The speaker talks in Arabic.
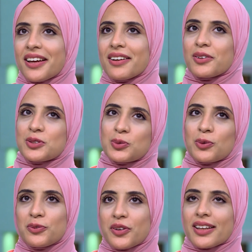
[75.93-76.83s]

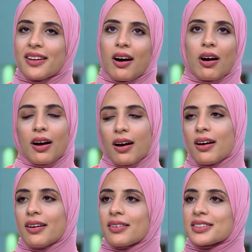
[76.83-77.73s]
لظروف كده
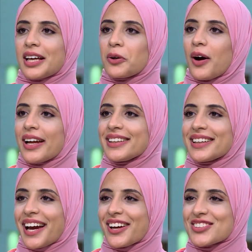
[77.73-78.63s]
استغنوا عني اخر